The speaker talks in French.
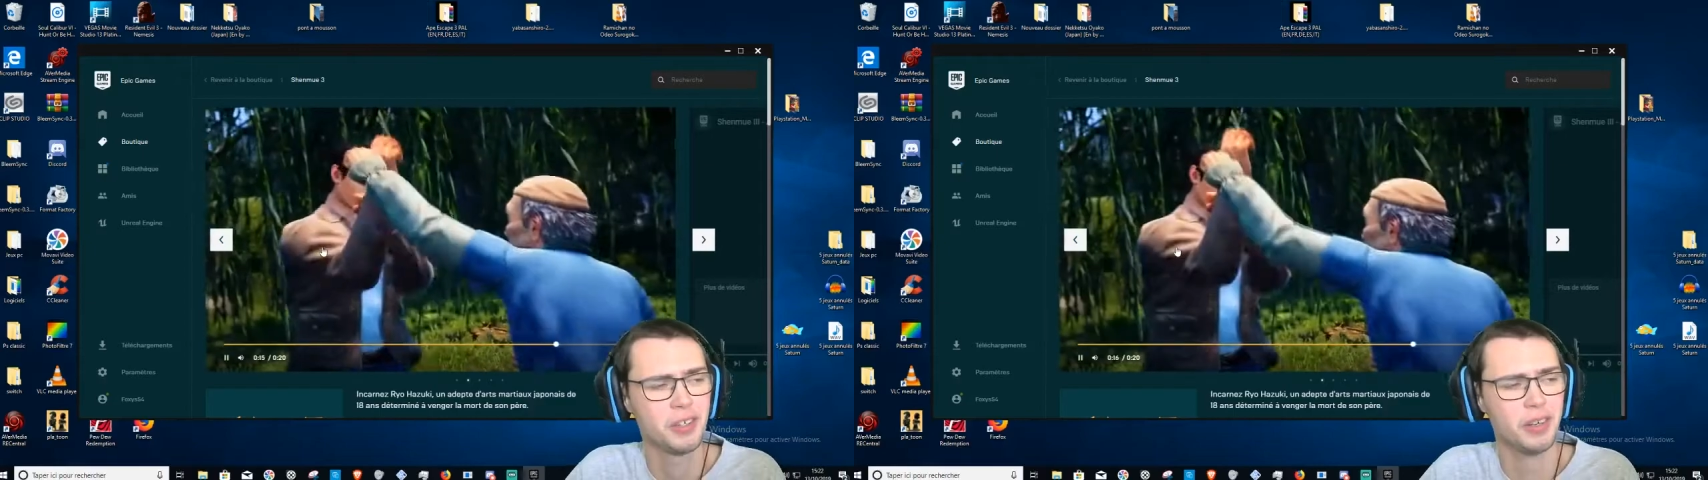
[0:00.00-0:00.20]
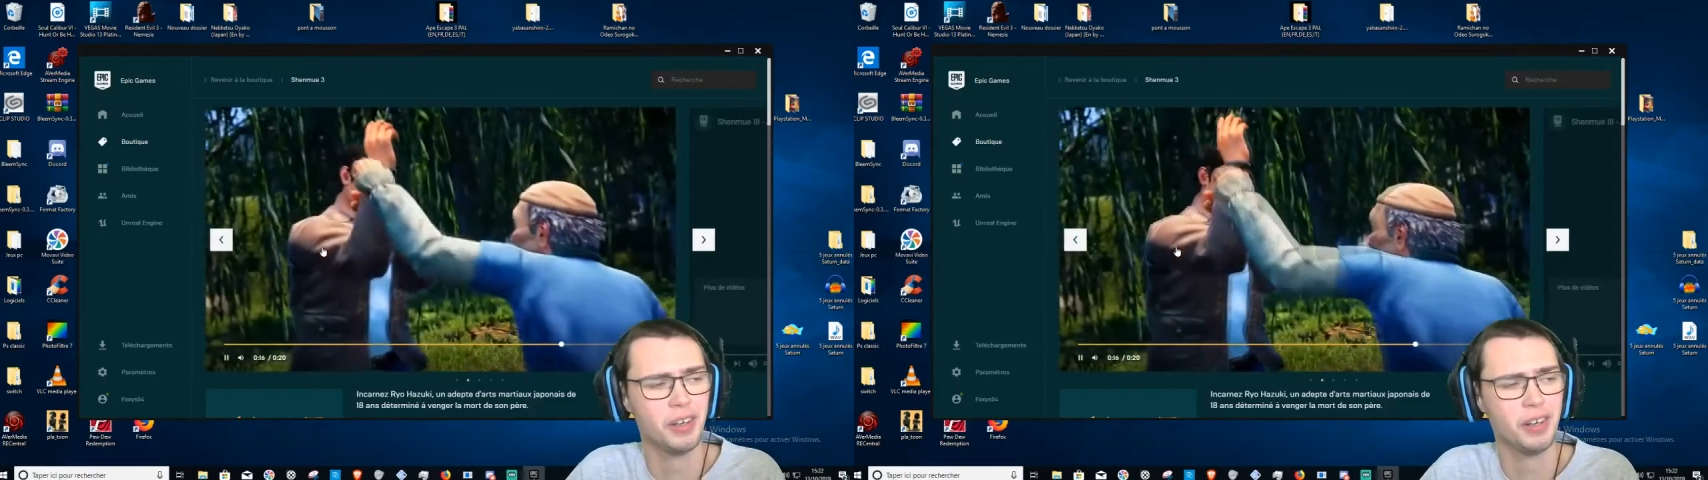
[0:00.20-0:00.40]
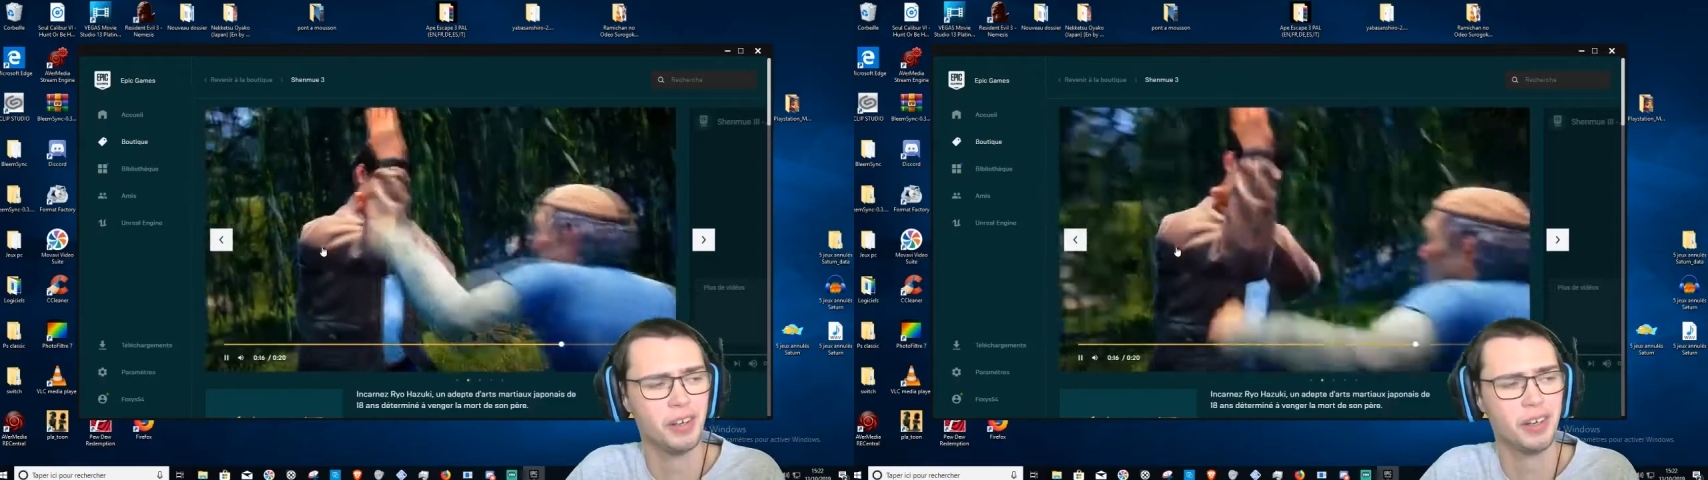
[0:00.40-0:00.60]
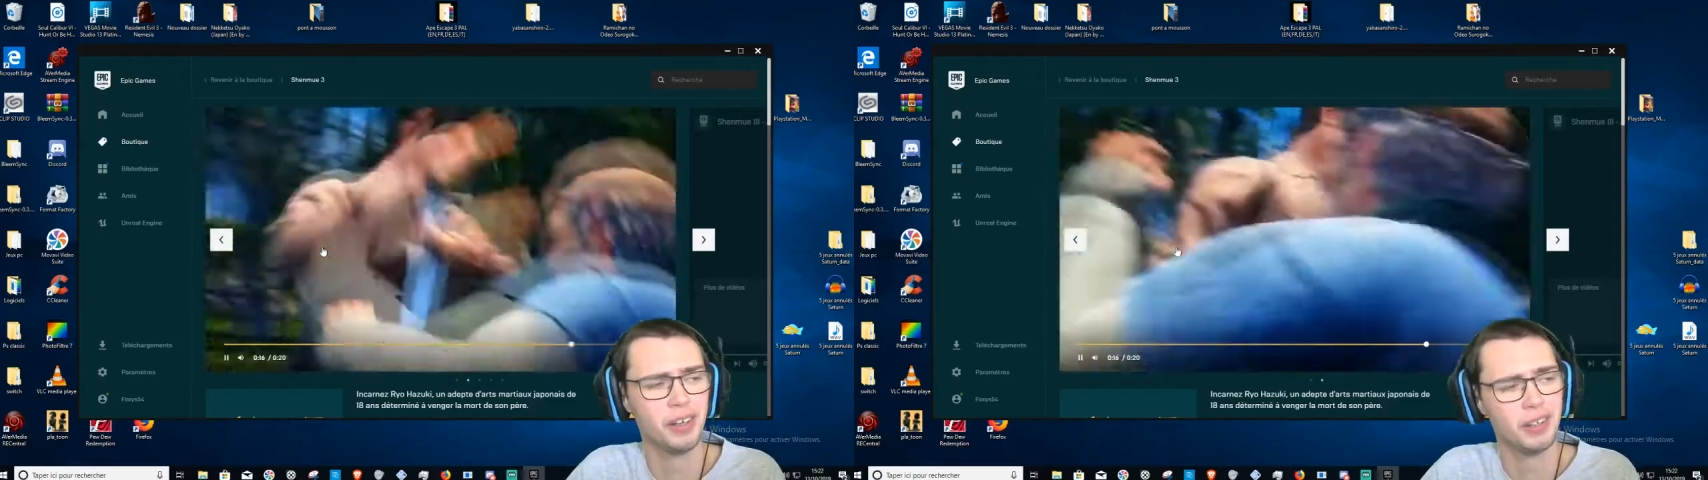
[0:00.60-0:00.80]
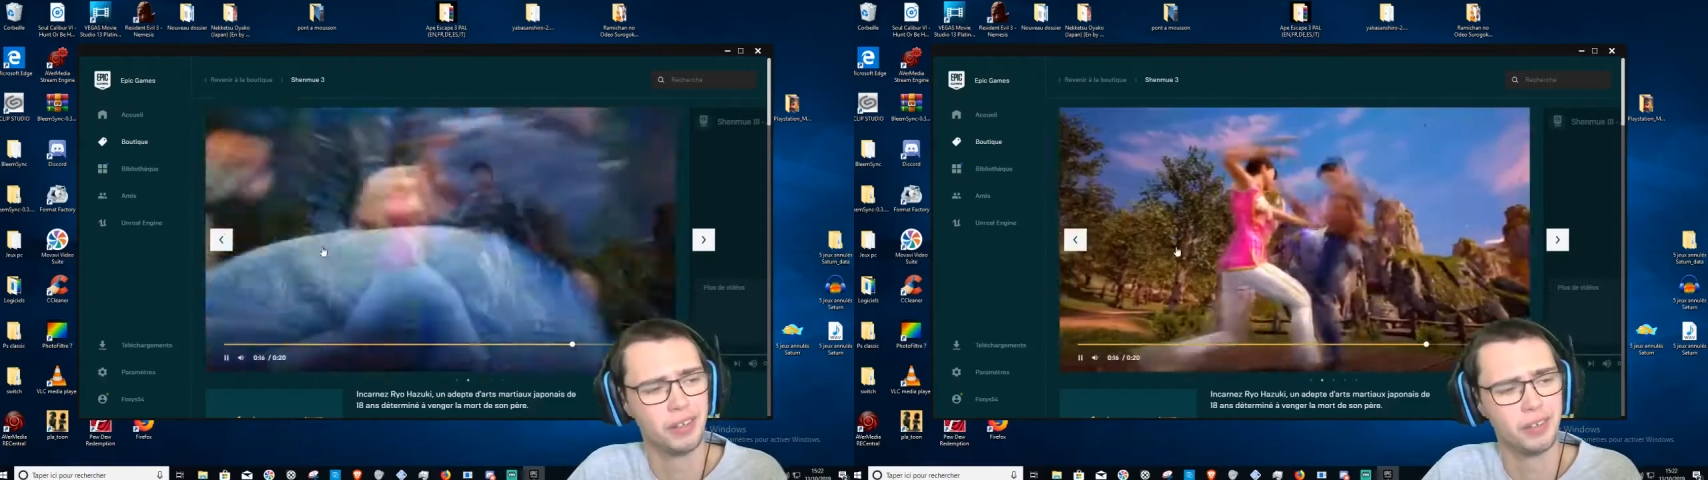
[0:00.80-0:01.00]

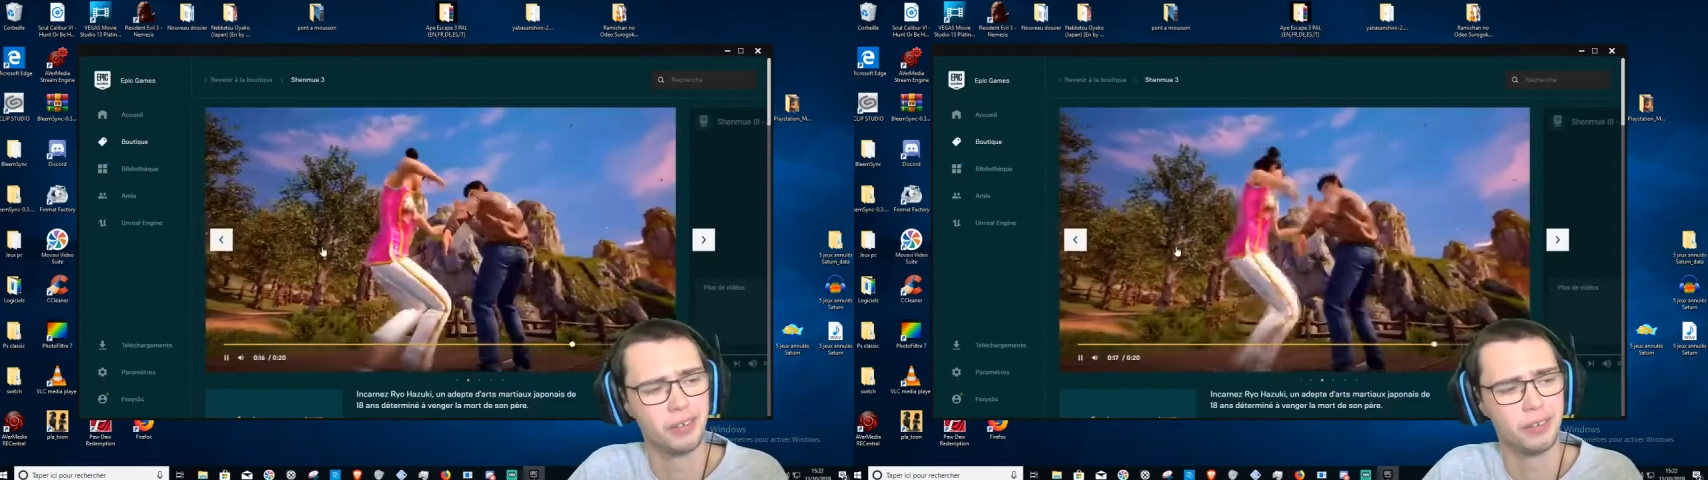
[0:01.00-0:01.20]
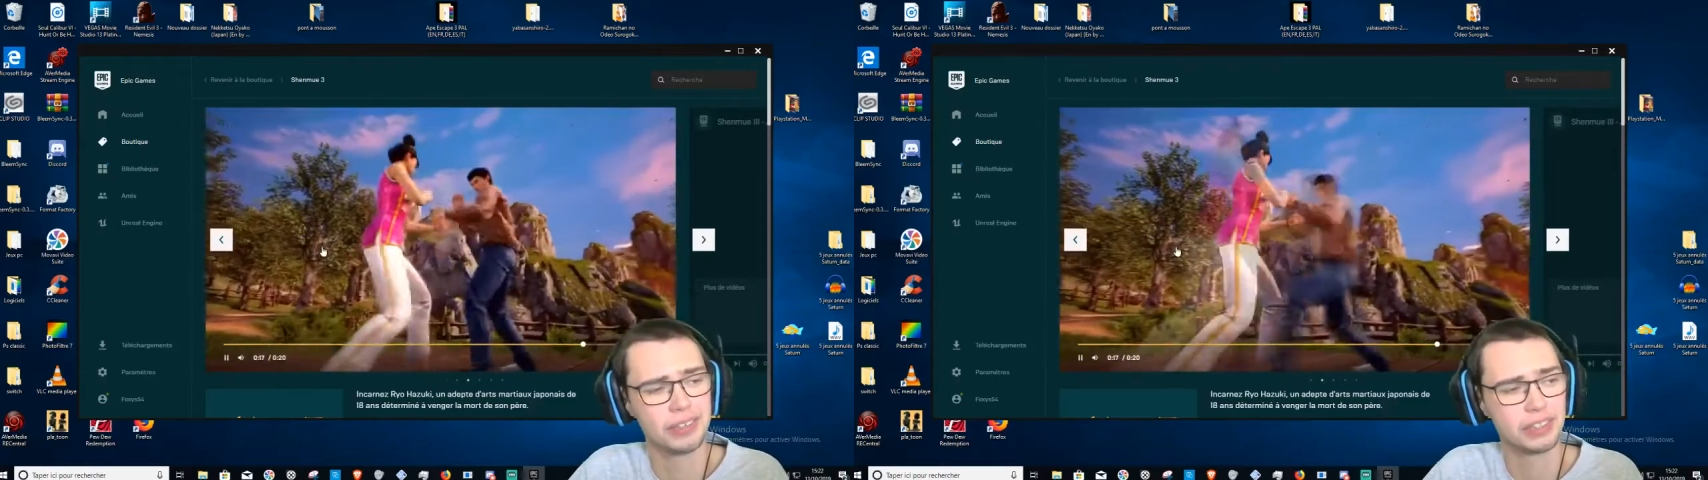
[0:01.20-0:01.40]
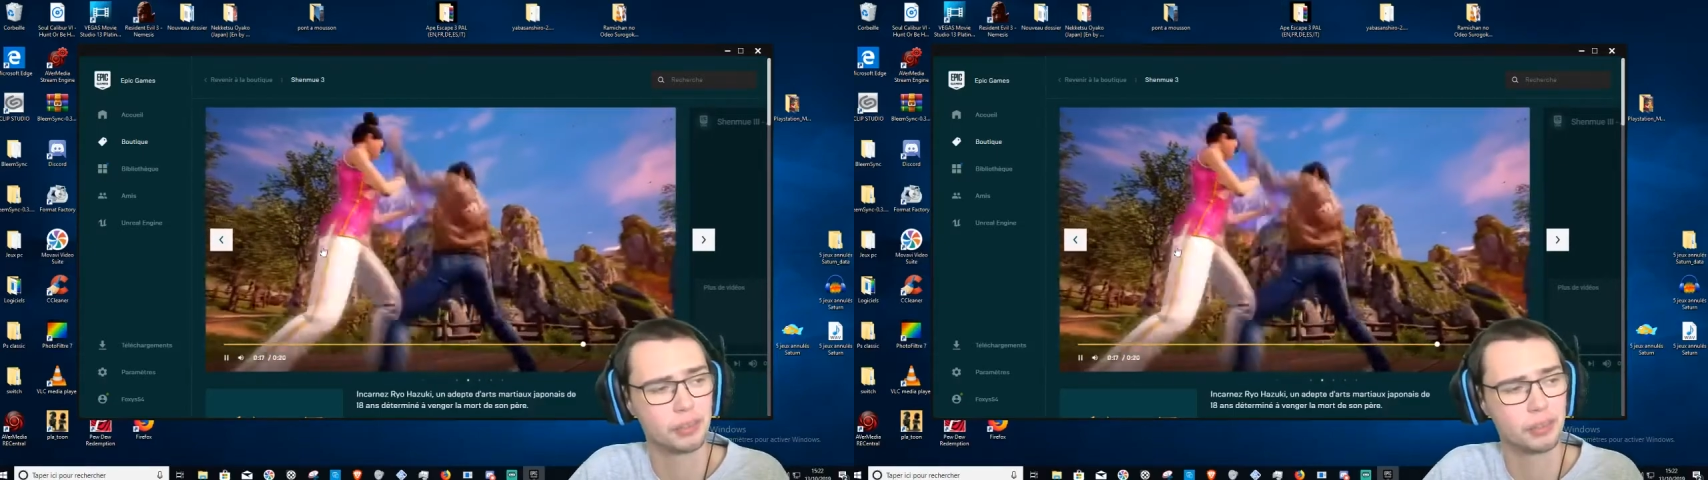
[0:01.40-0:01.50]
Euh, on va dire